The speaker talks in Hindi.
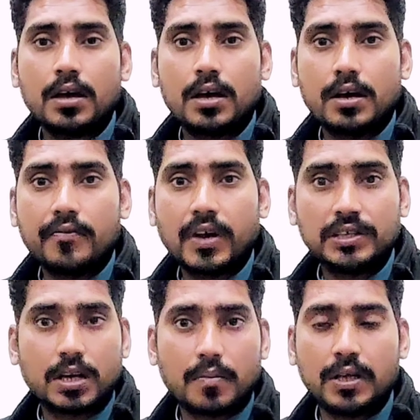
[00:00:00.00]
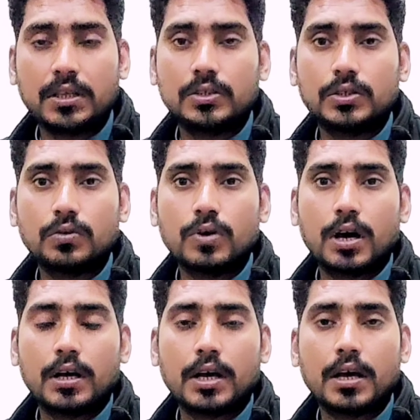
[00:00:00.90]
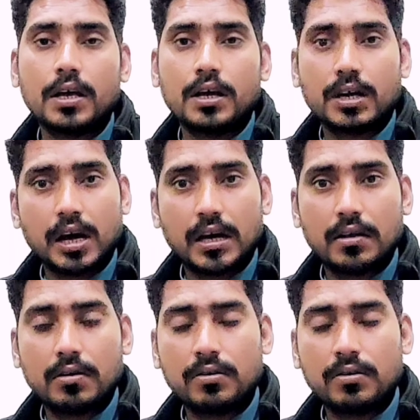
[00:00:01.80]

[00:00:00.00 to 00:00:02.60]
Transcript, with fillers: है फैसलाबाद का शेड्यूल आ गया है खान